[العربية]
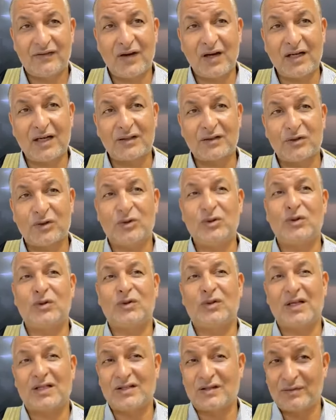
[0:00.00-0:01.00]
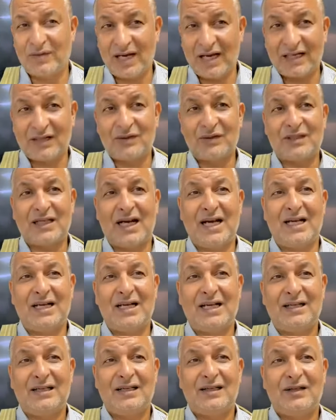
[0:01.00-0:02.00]
فقط ادعوا الله سبحانه
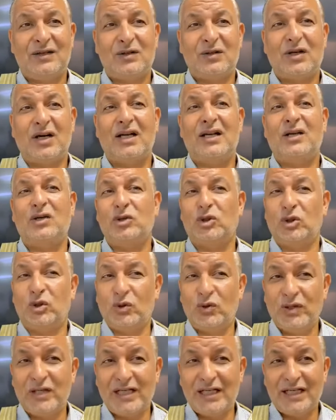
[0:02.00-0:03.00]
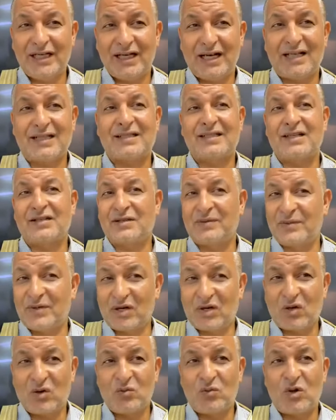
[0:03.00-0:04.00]
وتعالى قال ادعوني
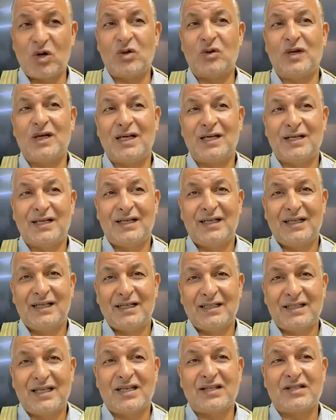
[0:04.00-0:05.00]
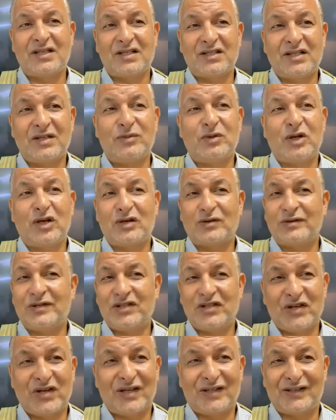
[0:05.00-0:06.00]
أستجب لكم وهو سيستجيب لكم
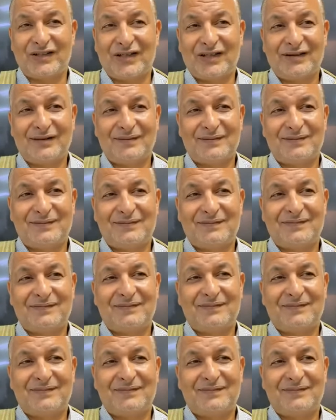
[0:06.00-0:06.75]
إن شاء الله